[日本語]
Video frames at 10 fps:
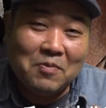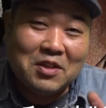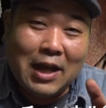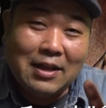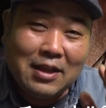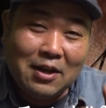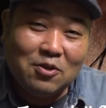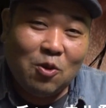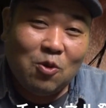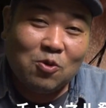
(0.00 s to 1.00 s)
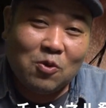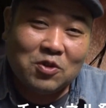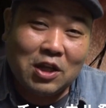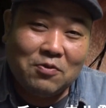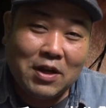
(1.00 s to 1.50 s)
チャンネル登録を
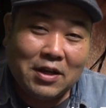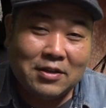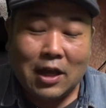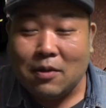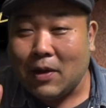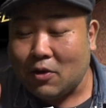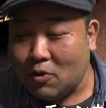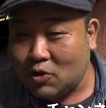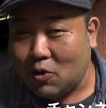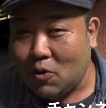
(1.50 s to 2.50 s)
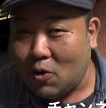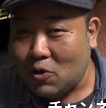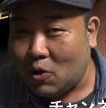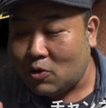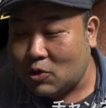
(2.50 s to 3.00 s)
した上で最後までご視聴の方
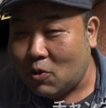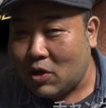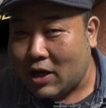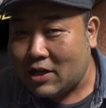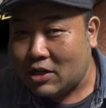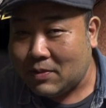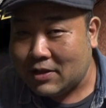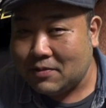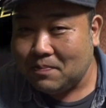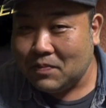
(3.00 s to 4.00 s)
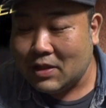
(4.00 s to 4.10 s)
よろしくお願いいたします。